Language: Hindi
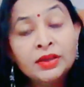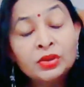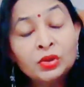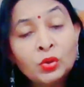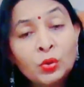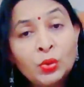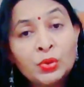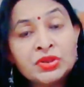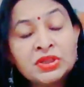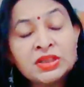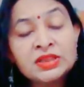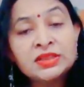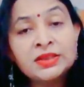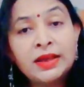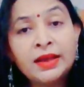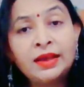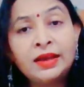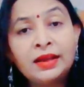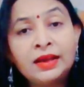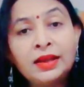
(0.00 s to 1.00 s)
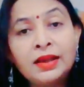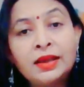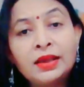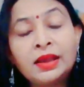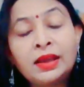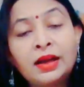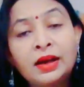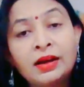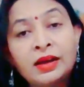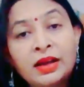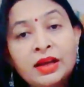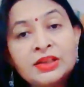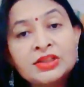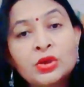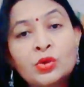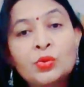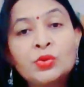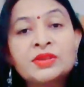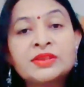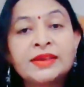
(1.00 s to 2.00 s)
तो कोशिश यही करिए कि खाना
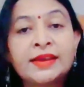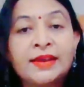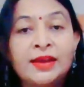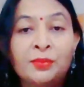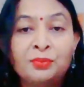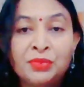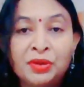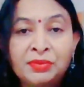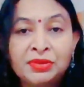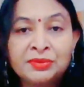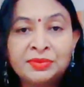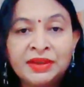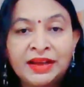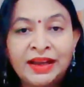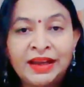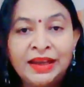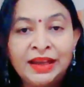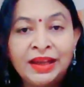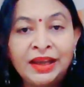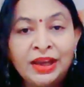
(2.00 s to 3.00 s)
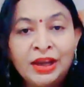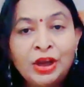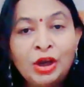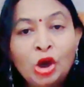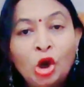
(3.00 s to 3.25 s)
ज़रूरत से कम भी मत बनाइए